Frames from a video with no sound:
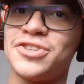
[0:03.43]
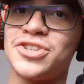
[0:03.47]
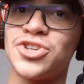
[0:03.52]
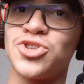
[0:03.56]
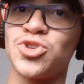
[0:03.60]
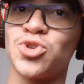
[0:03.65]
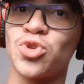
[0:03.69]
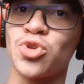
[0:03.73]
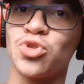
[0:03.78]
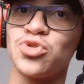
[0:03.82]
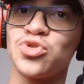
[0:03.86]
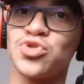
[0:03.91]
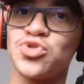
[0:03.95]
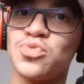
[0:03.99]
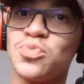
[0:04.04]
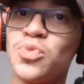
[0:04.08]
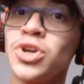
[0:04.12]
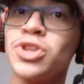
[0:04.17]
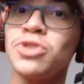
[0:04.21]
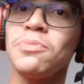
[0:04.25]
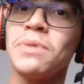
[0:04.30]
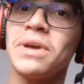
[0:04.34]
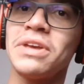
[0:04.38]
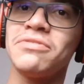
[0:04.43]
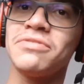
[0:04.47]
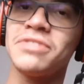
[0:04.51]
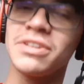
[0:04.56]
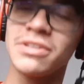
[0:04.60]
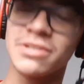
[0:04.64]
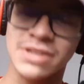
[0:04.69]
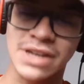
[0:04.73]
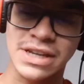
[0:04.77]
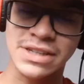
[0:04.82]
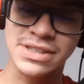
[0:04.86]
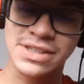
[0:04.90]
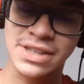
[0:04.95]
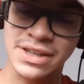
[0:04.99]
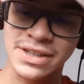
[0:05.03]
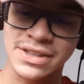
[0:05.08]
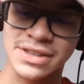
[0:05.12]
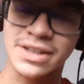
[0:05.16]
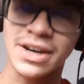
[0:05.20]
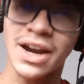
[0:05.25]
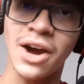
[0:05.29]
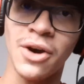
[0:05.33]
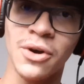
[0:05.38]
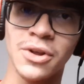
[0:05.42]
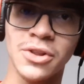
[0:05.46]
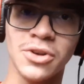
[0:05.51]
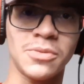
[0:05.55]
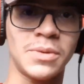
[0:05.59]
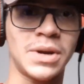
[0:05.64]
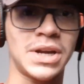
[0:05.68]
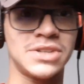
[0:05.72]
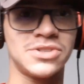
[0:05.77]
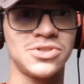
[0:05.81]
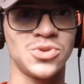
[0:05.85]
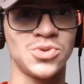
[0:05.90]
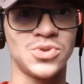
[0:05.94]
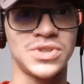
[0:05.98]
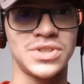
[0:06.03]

sejam todos muito bem-vindos à Central Halo Brasil,